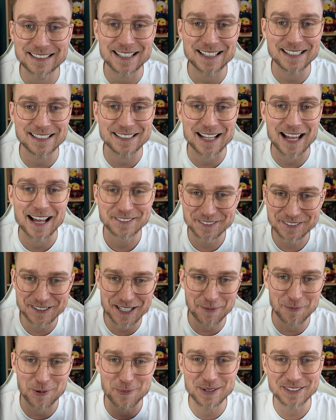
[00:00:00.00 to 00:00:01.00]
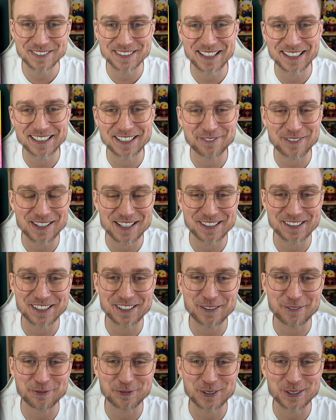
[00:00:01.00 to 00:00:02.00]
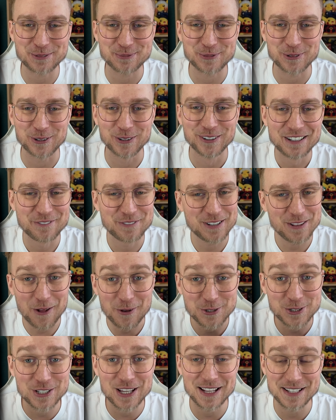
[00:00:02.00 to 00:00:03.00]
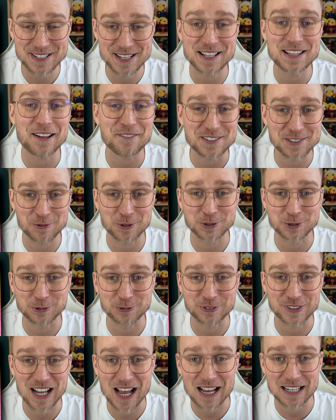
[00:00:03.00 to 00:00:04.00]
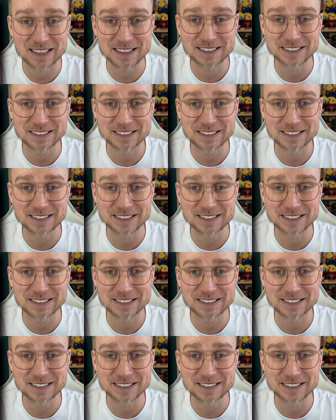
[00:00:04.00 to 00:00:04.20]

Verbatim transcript: Tyle na moment nagrywania tego filmu. Wynosi jej cena w złotówkach.